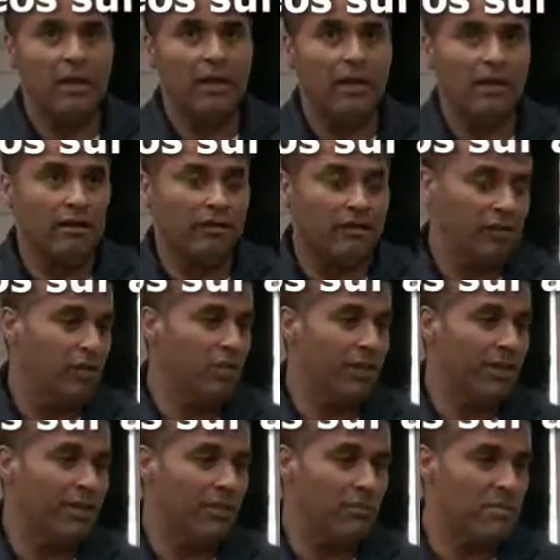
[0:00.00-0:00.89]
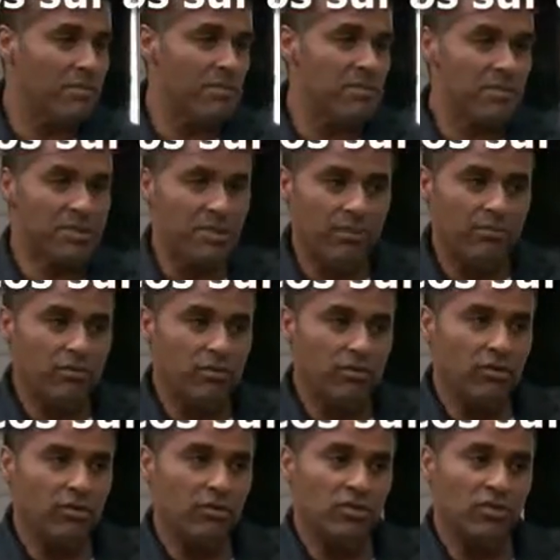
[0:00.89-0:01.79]
euh, Fais-le maintenant parce que le
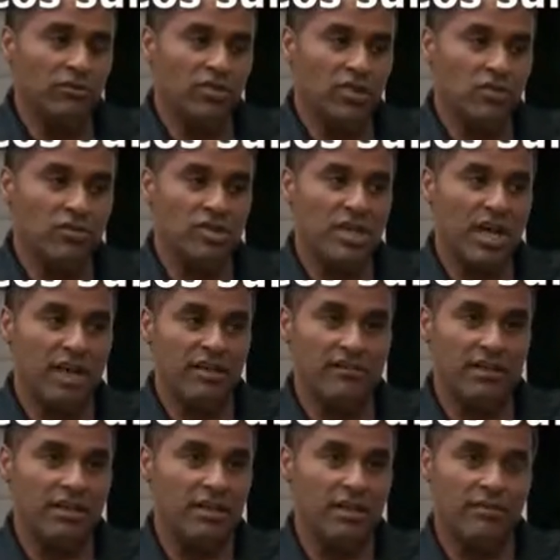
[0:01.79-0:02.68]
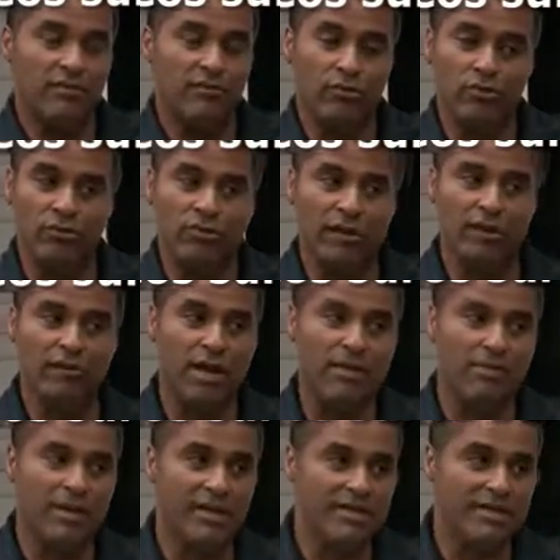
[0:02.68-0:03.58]
camion euh, vient juste d'arriver et il faut lui faire de la
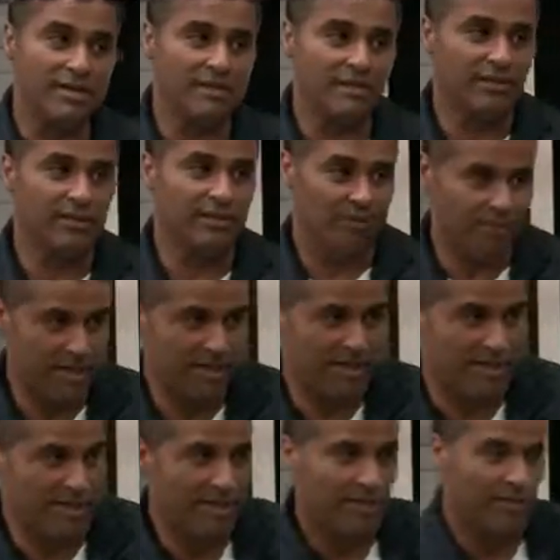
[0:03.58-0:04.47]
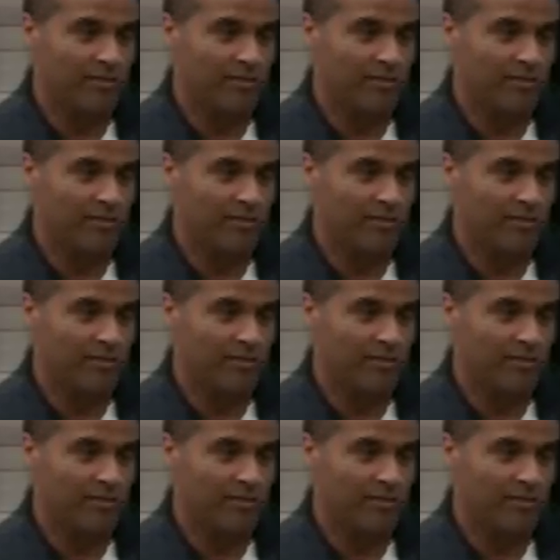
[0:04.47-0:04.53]
place. Merci.